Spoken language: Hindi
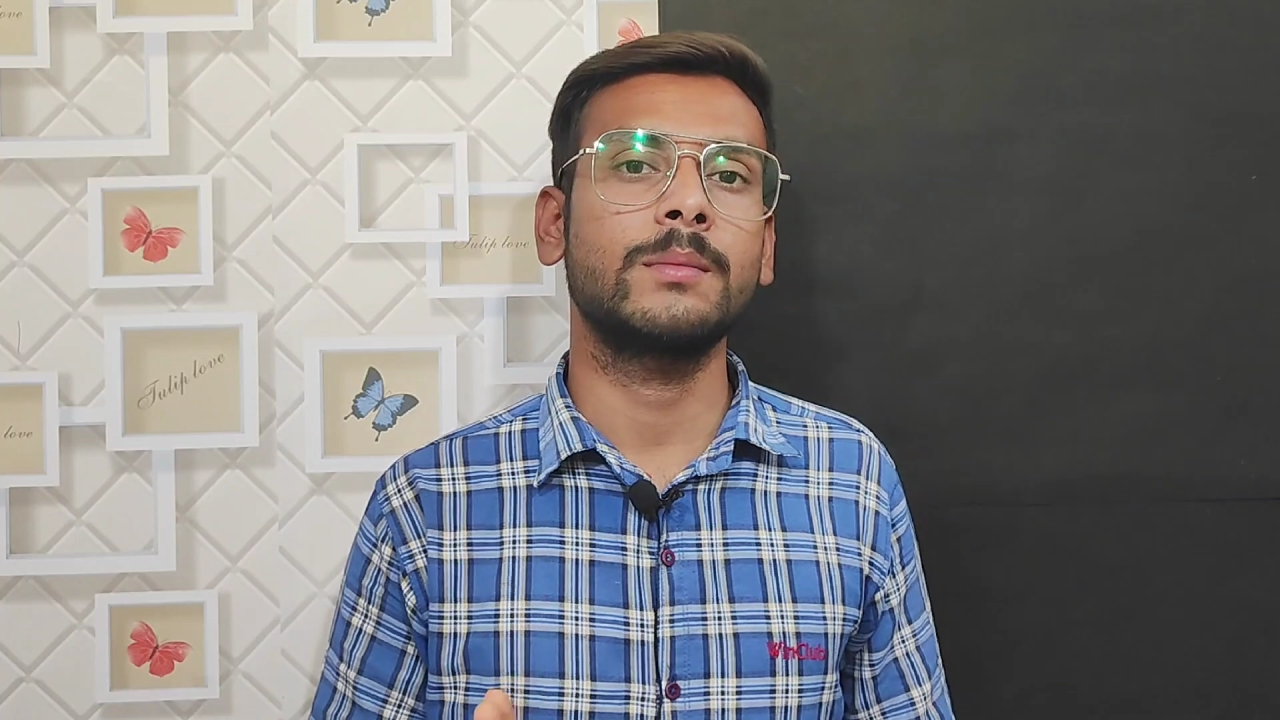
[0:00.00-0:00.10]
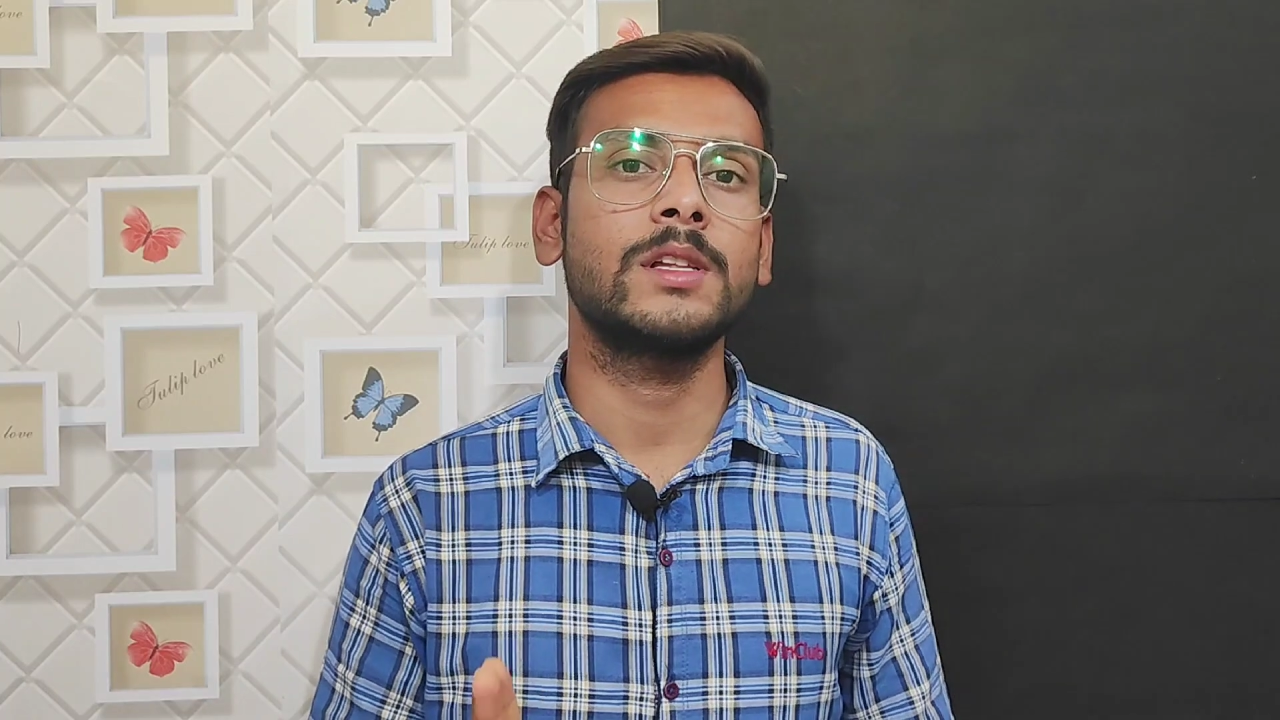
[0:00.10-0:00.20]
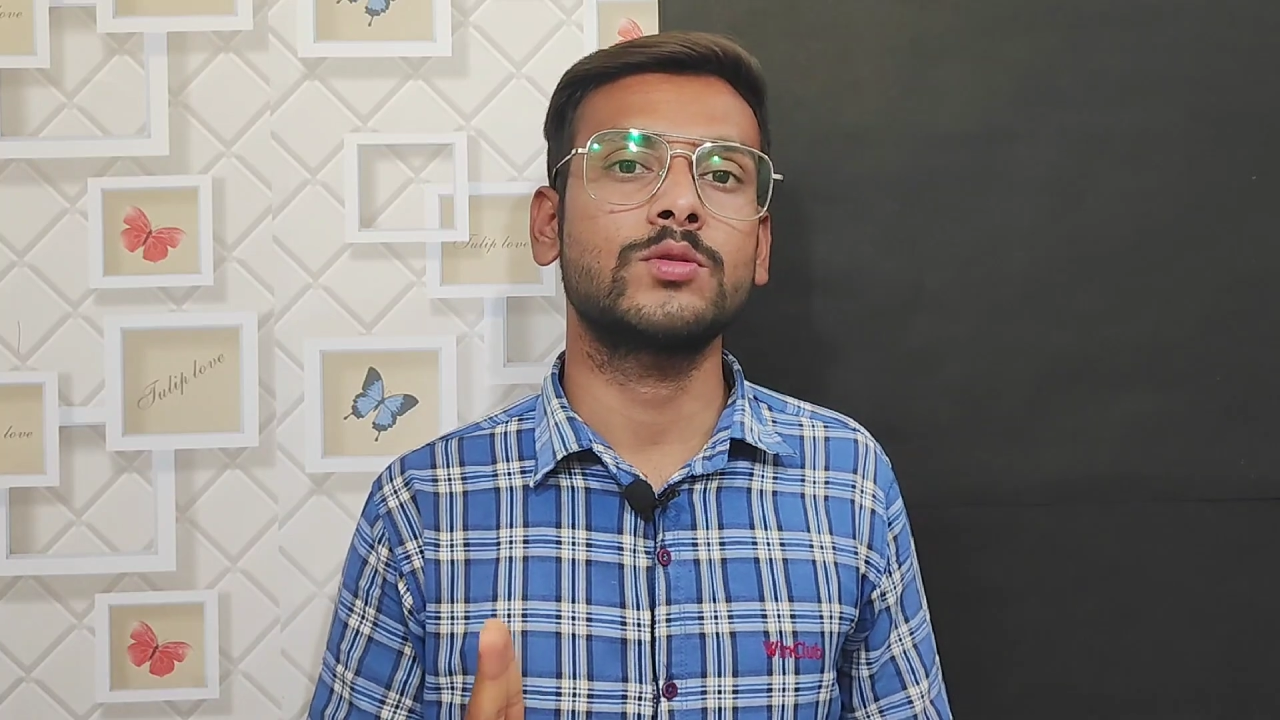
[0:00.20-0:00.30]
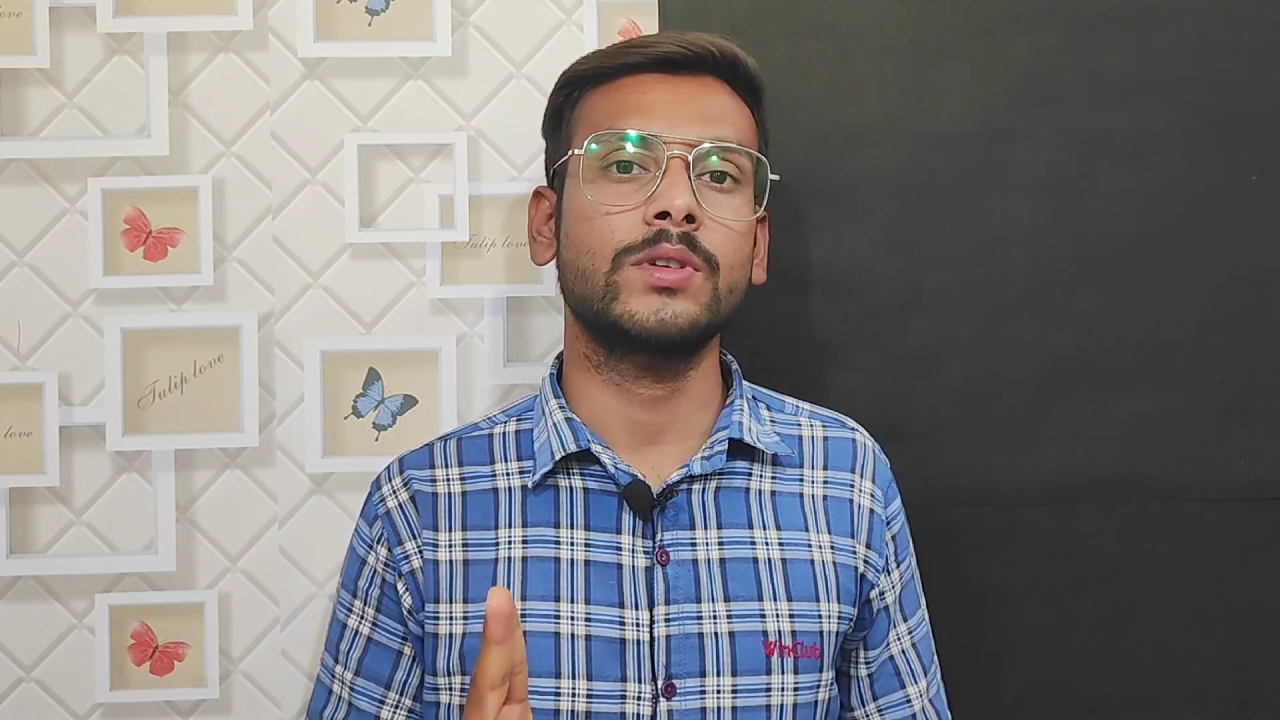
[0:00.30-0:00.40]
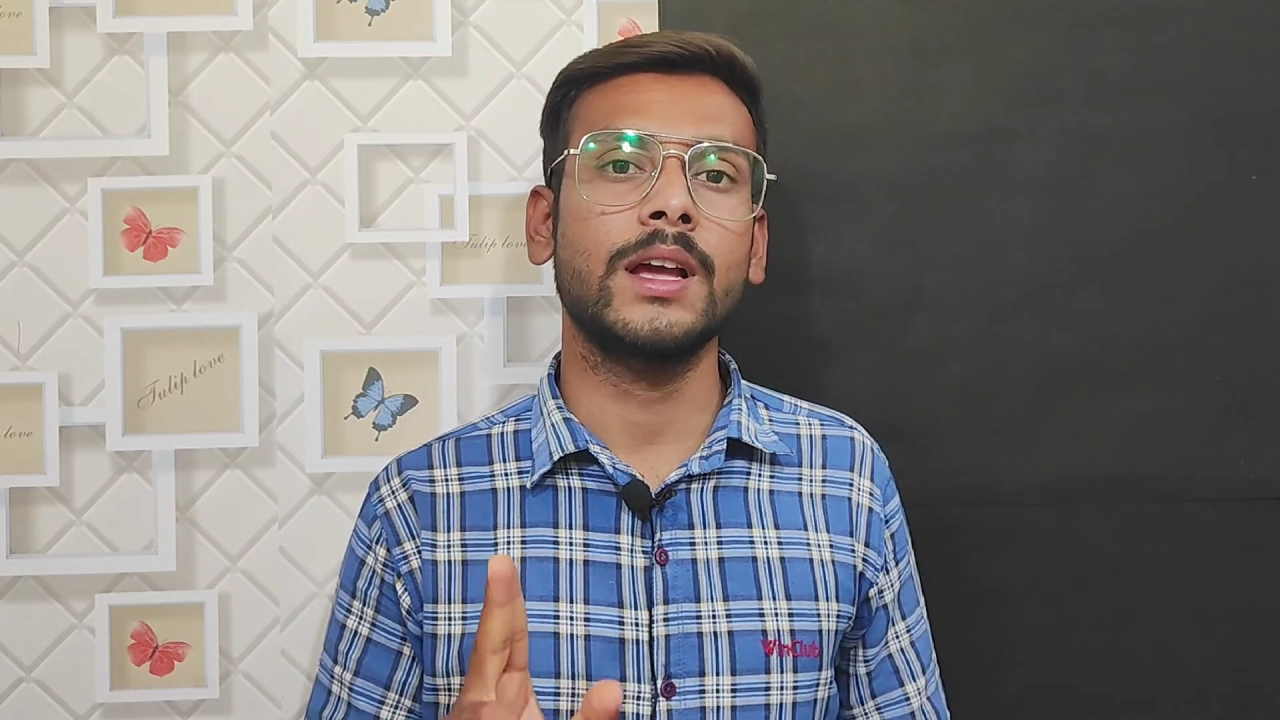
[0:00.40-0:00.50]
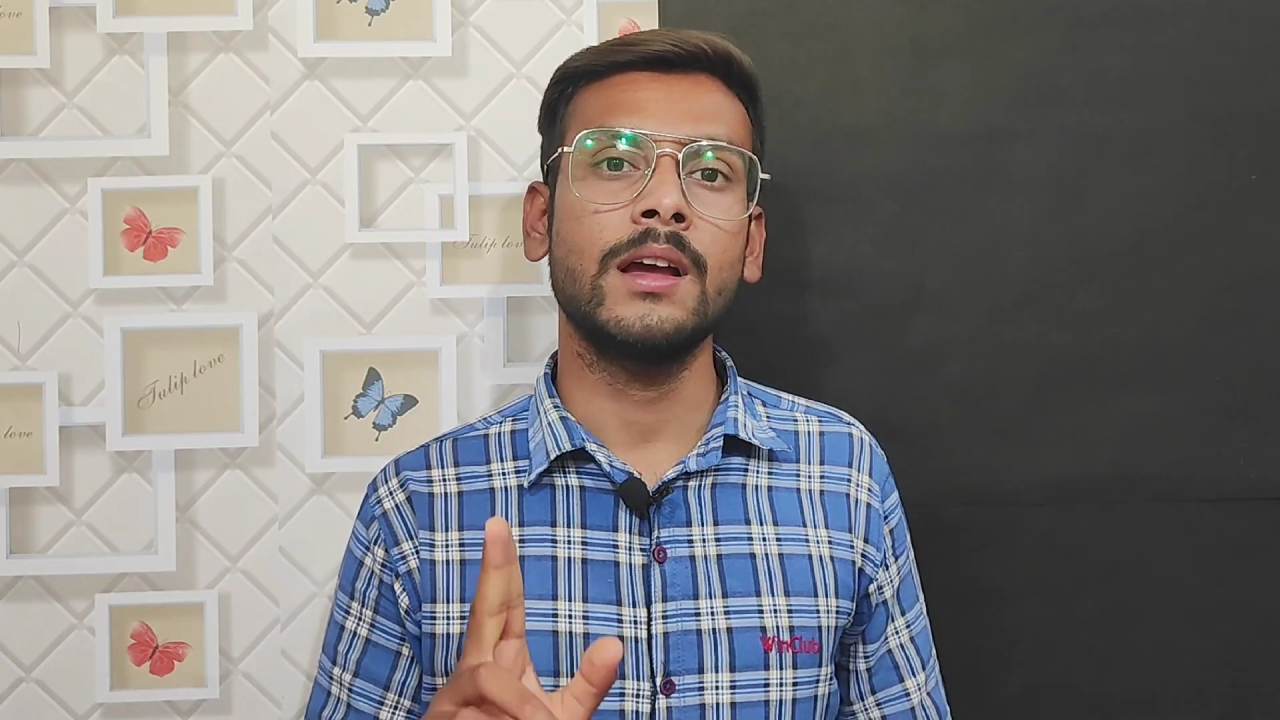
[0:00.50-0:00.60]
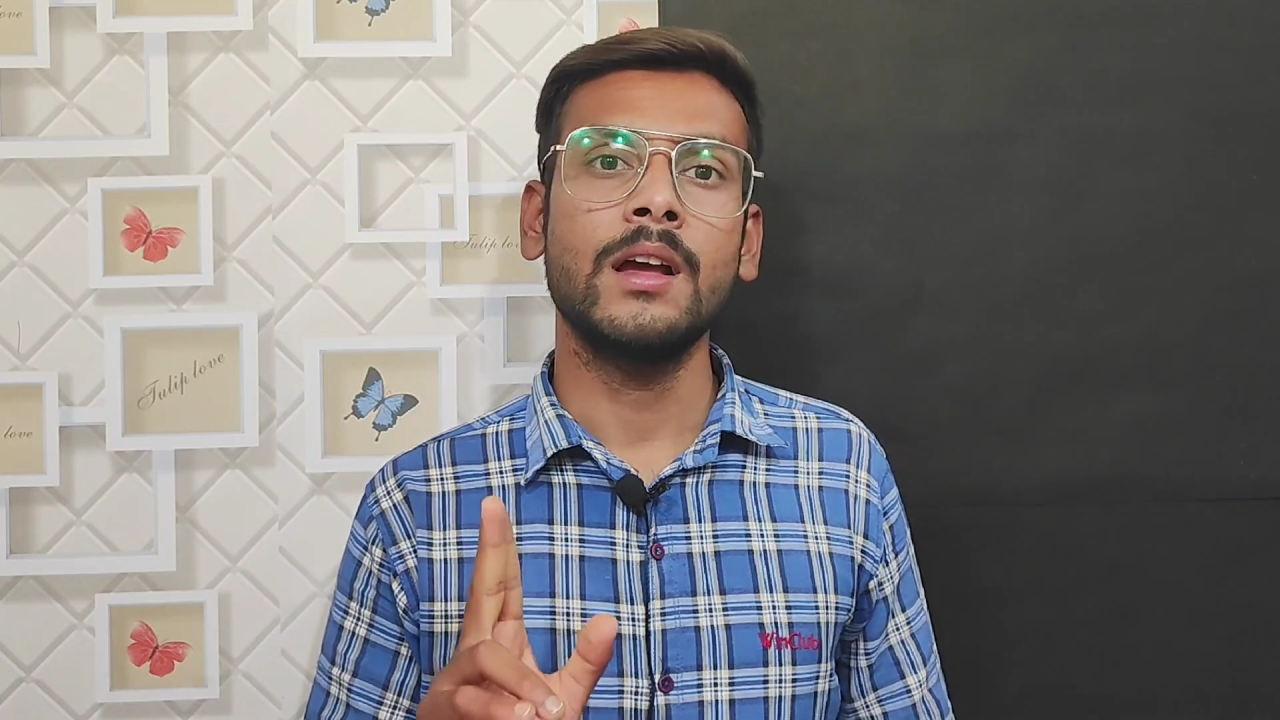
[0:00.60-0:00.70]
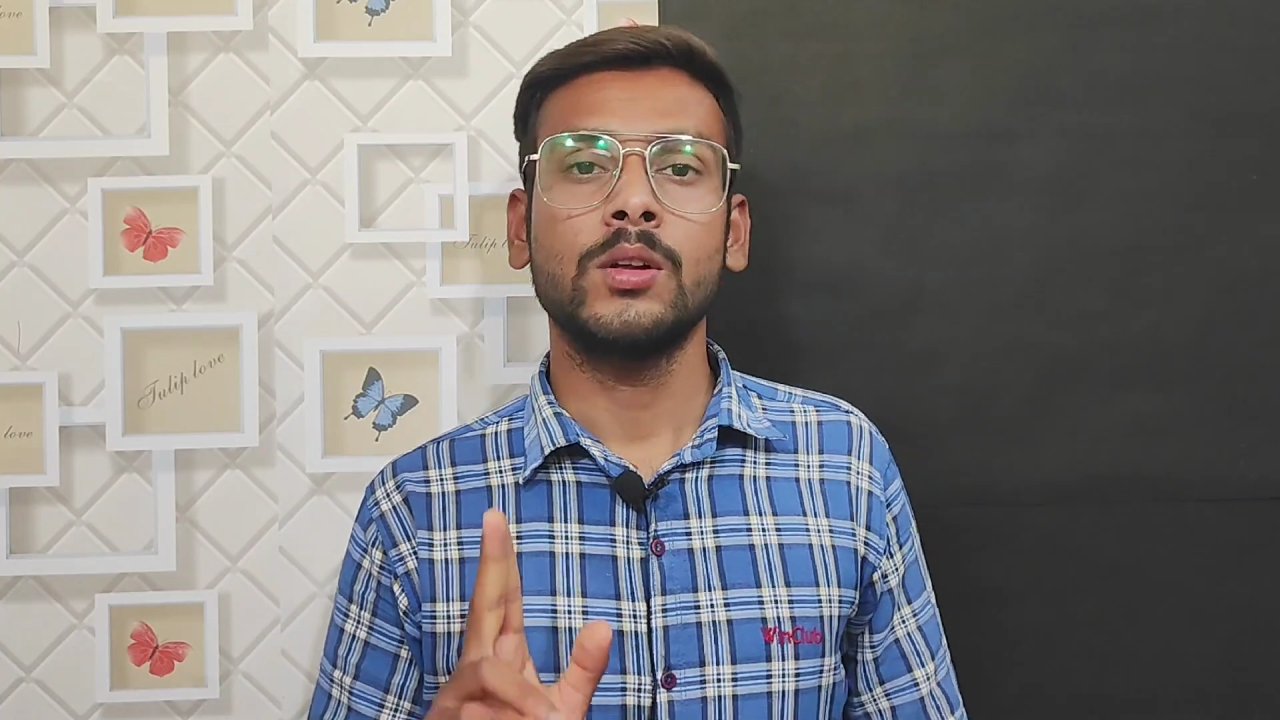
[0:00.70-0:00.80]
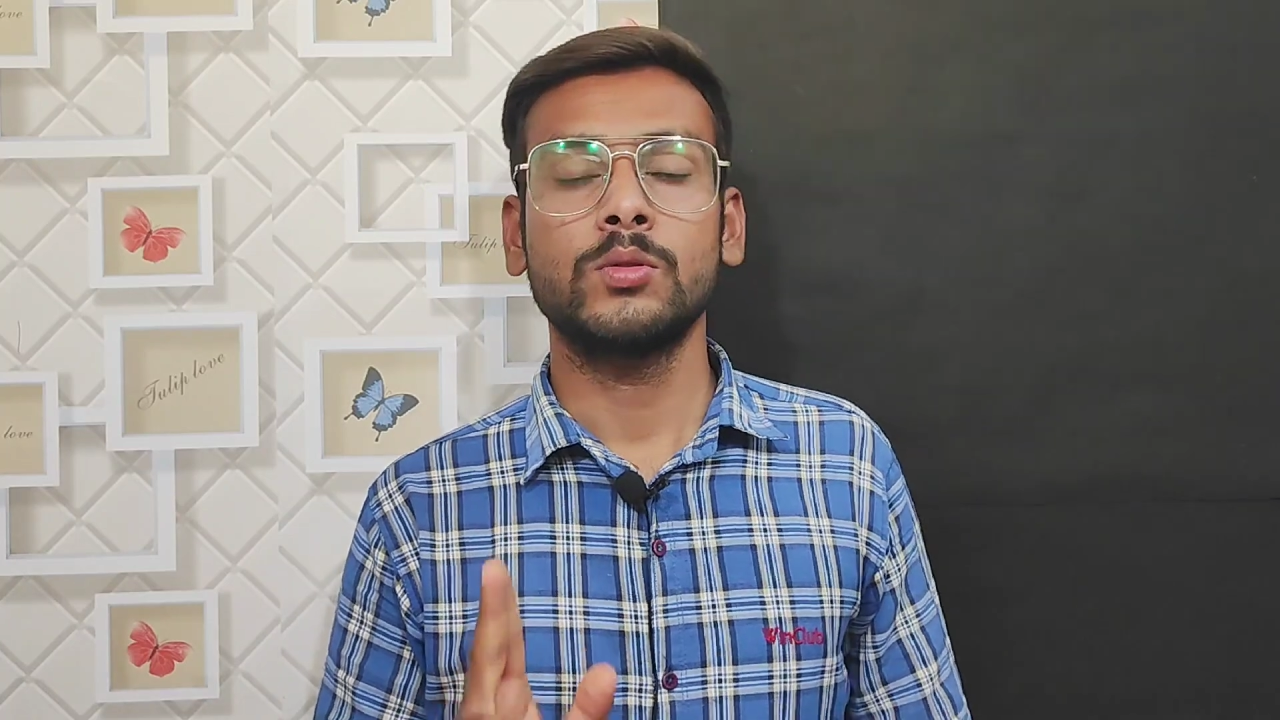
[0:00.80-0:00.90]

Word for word: मिल चुके हैं